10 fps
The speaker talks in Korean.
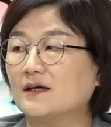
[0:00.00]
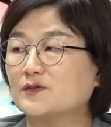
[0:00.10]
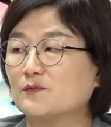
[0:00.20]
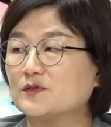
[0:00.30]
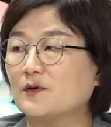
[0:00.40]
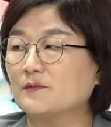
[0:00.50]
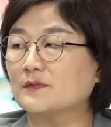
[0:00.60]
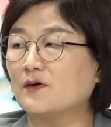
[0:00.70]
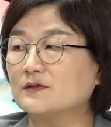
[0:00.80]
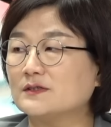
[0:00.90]
점점
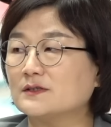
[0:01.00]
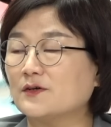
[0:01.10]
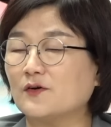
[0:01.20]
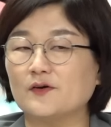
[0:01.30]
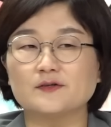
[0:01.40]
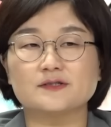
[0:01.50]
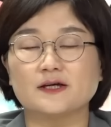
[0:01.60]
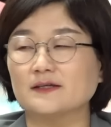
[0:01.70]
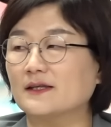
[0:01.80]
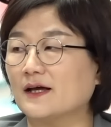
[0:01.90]
커지 쌓인다.
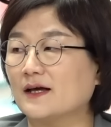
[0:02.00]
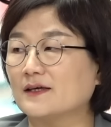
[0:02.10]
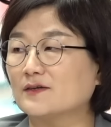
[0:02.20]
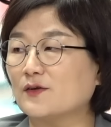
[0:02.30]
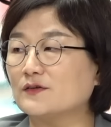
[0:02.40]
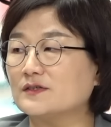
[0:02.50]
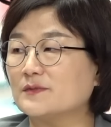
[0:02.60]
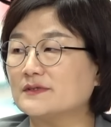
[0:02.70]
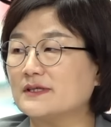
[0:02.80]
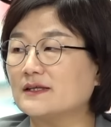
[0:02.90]
쌓인다. 예. 이거
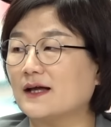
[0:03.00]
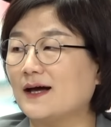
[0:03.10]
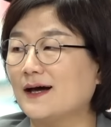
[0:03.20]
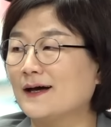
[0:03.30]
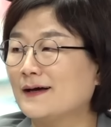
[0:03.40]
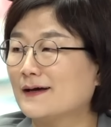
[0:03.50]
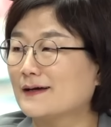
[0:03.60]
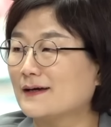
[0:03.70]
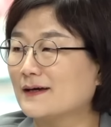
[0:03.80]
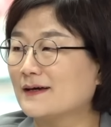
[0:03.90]
터지면 세다.
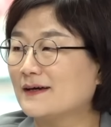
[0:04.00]
예.